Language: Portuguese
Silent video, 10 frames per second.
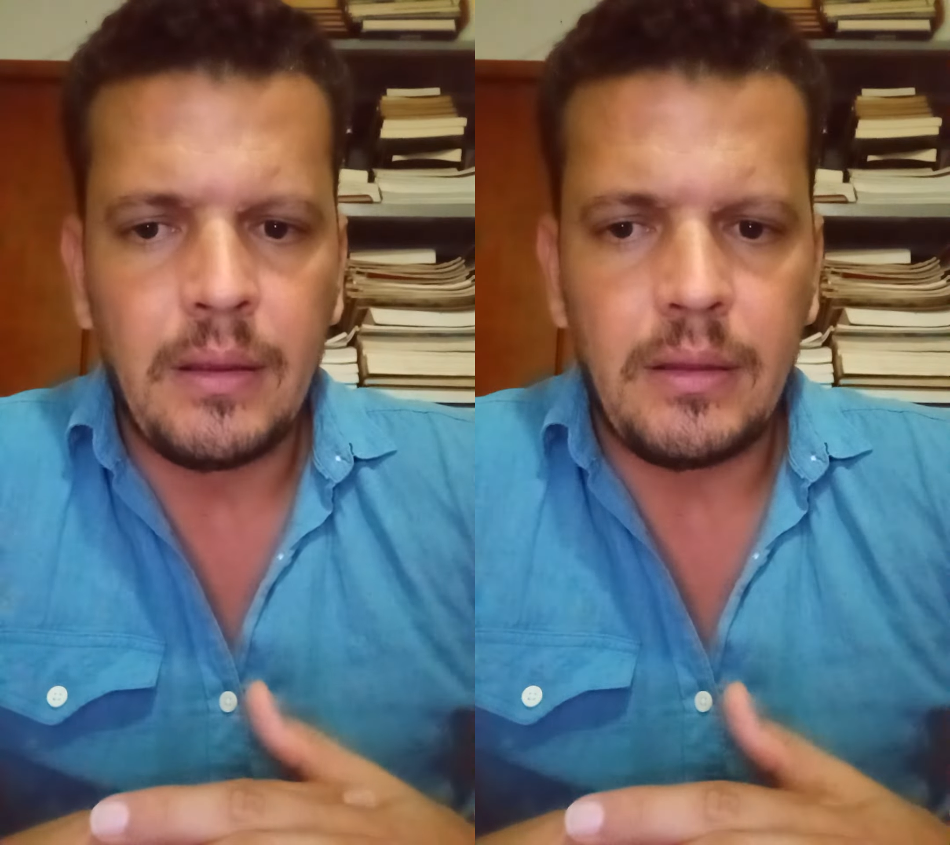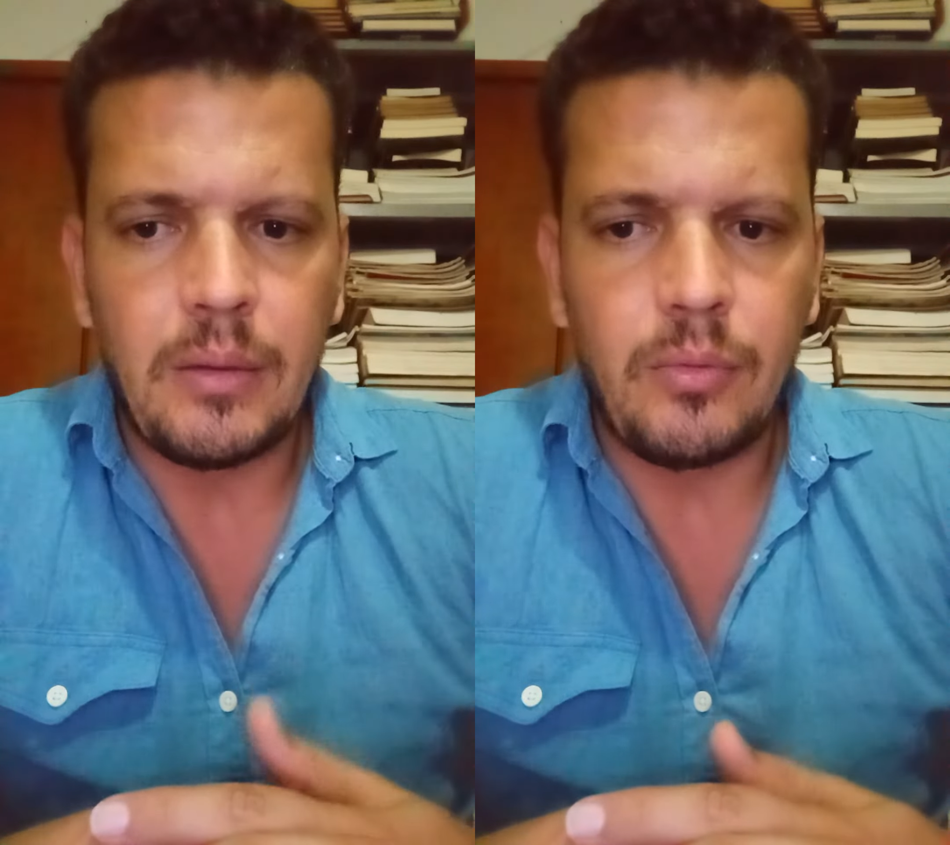
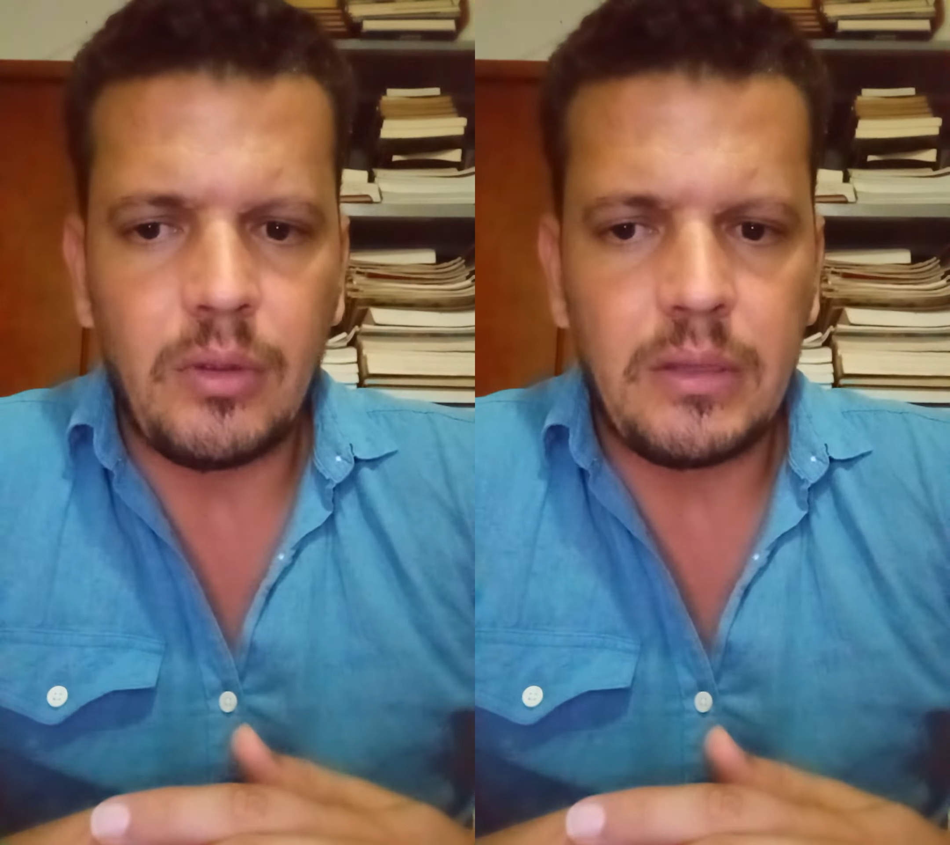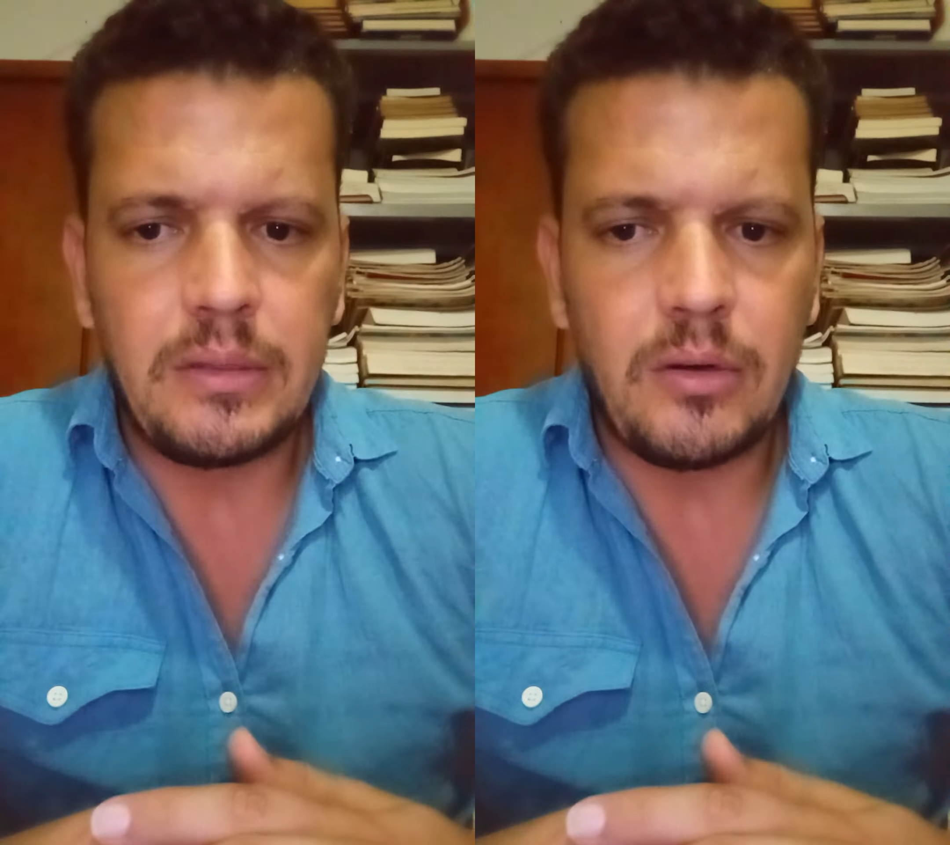da
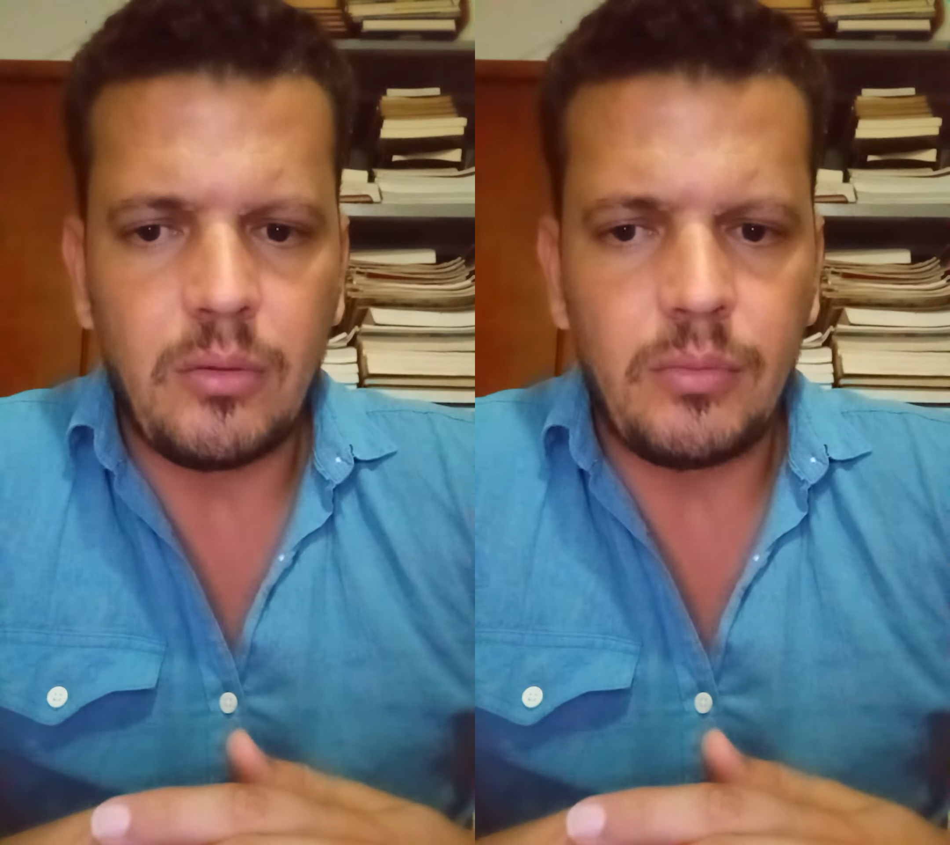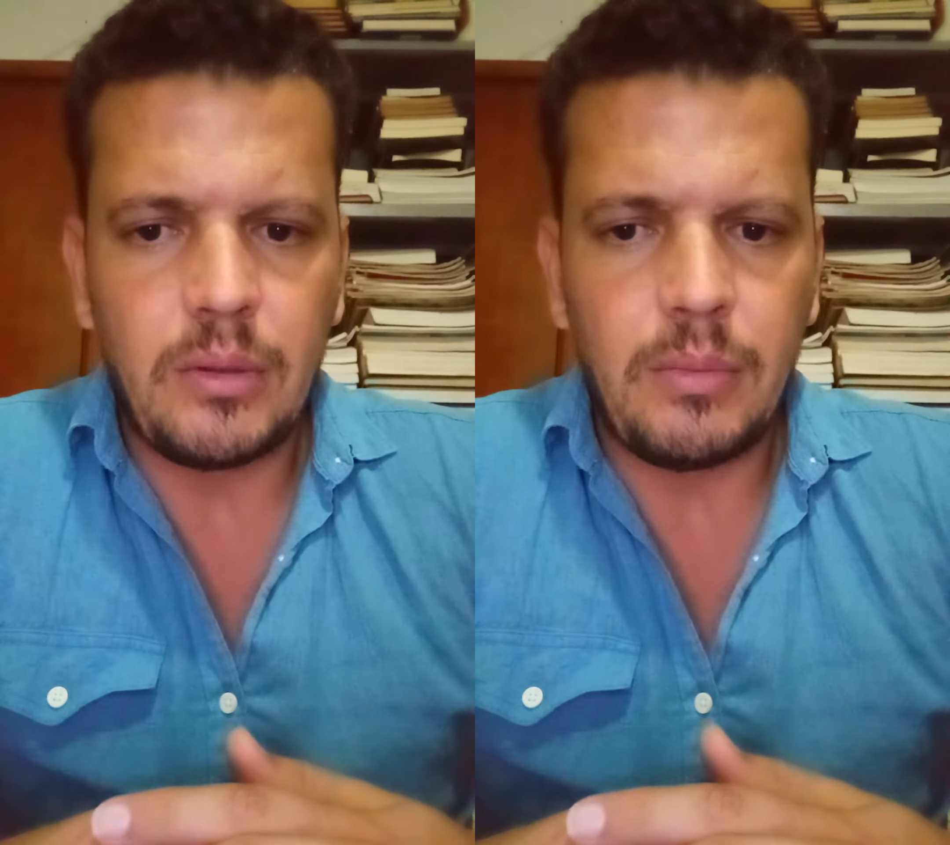burguesia,
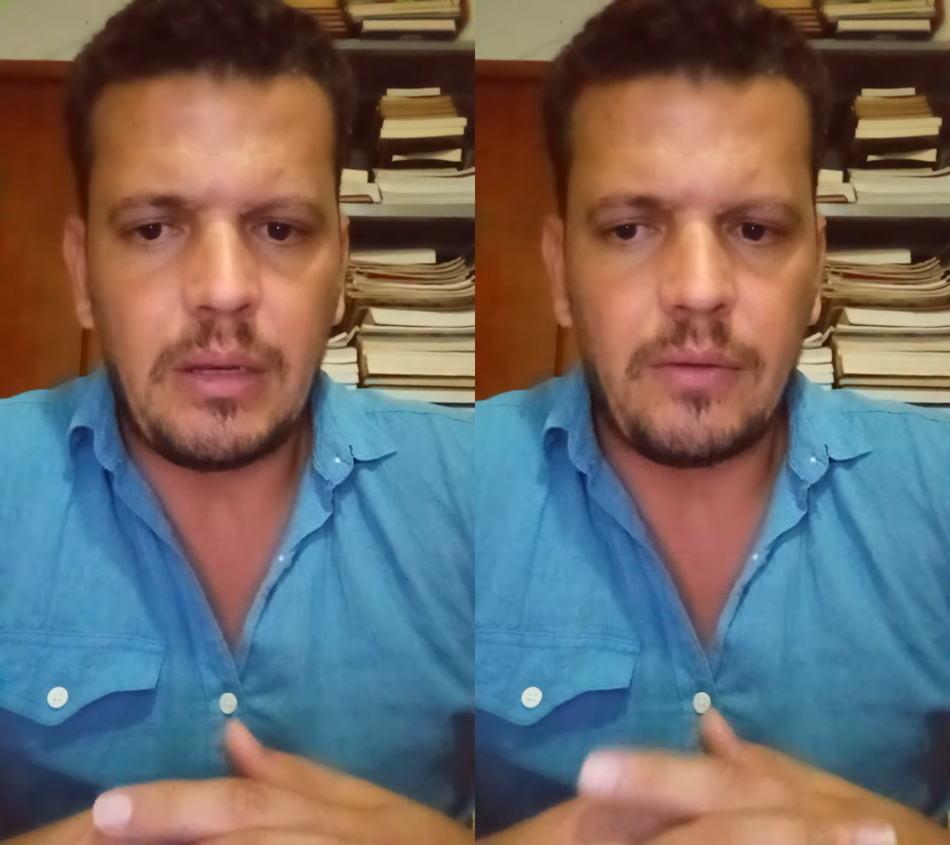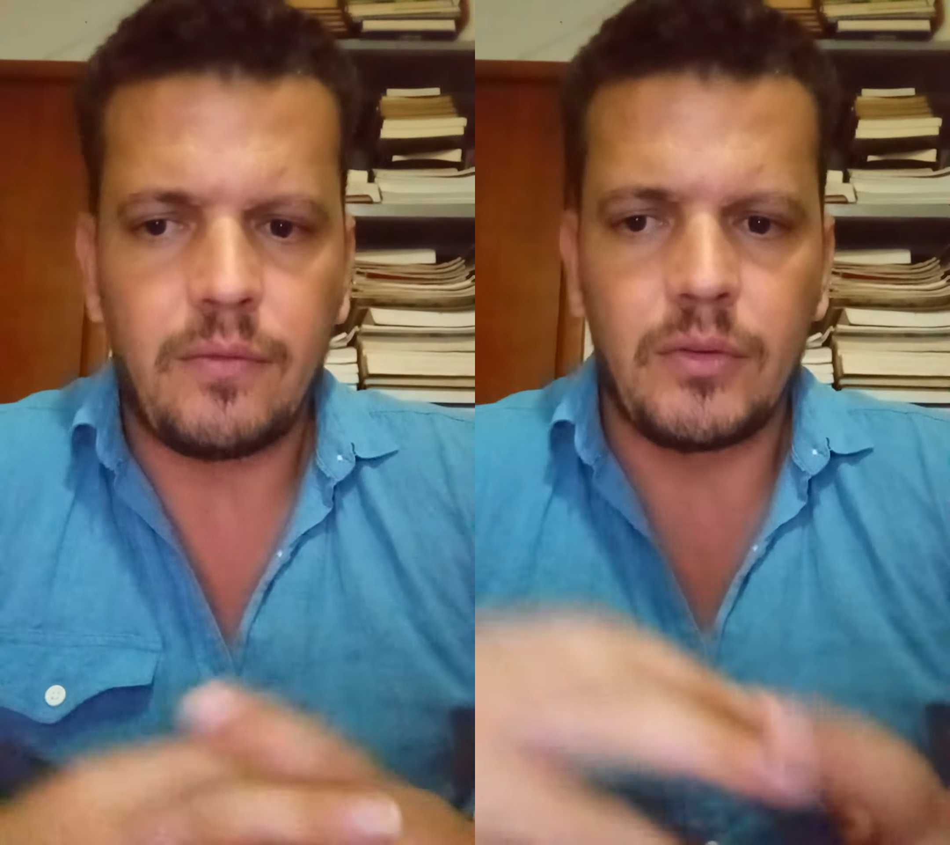como também
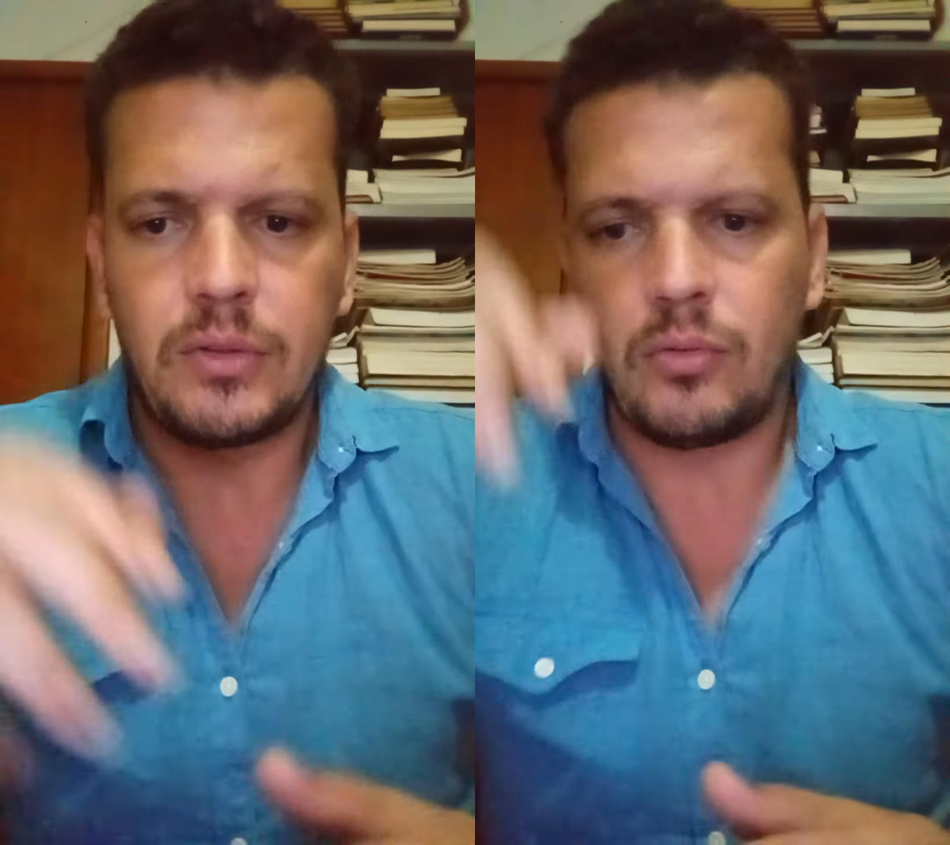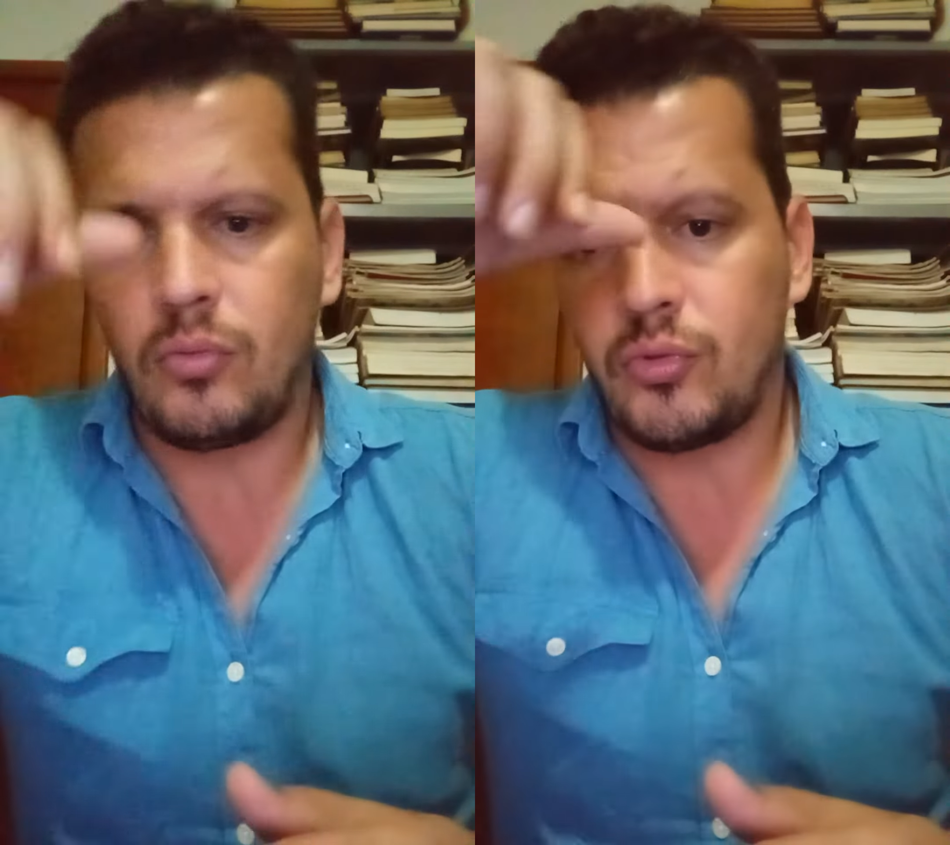na
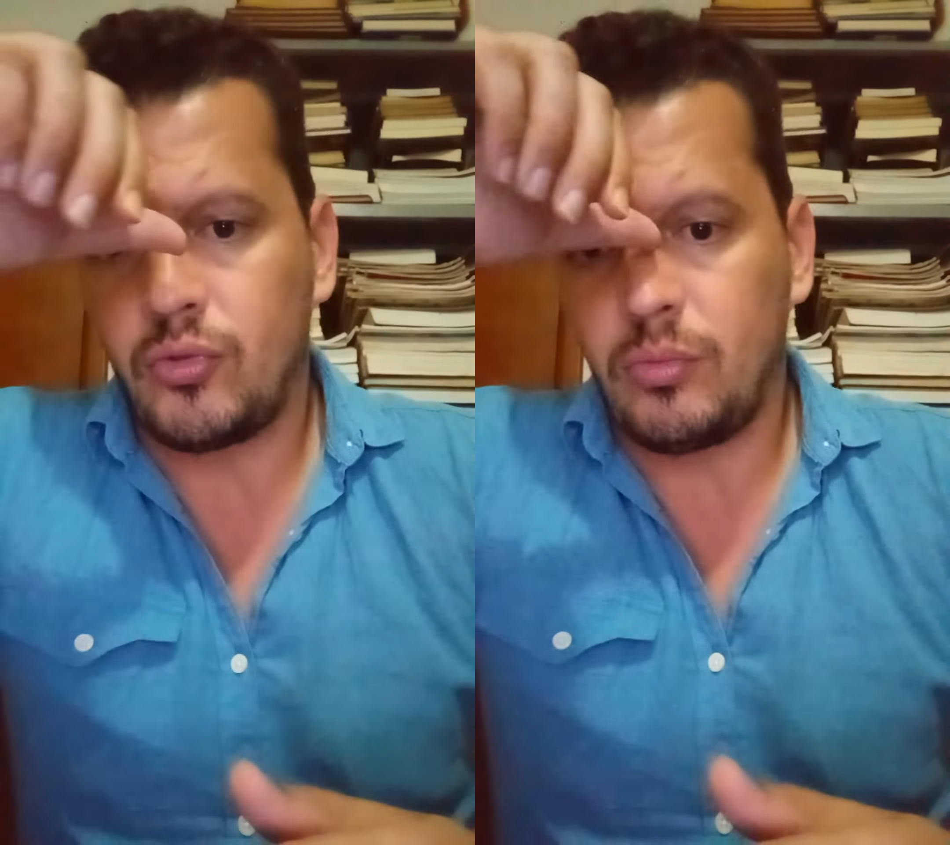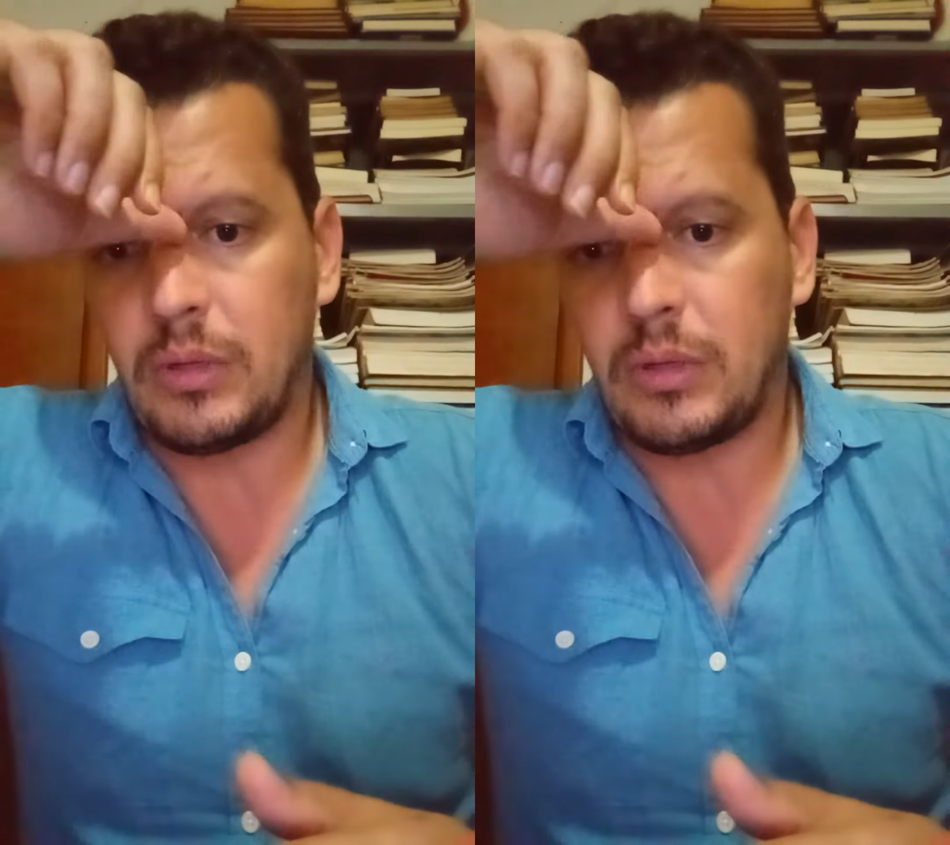força do costume,